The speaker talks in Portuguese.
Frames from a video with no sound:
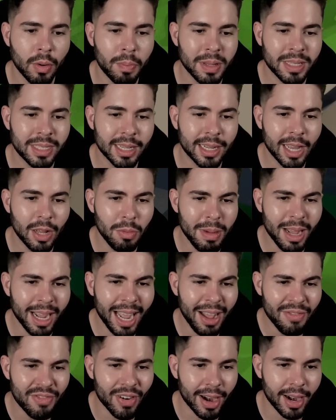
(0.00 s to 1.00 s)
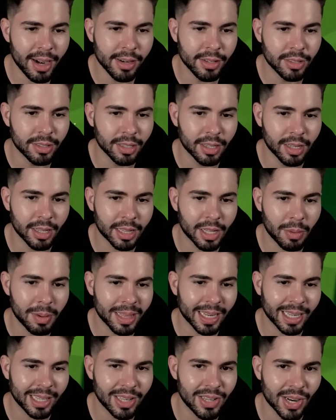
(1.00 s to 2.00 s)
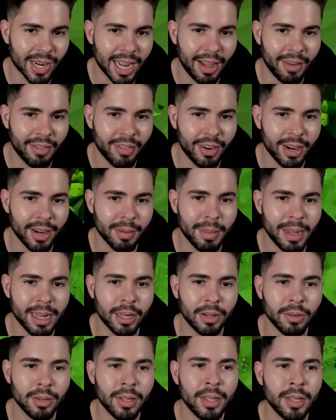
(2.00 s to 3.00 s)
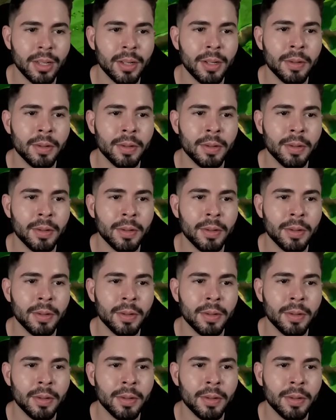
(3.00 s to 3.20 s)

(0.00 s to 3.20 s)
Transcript: Eu pensei que era uma caverna isso aqui, tá uma entrada de caverna, mas não.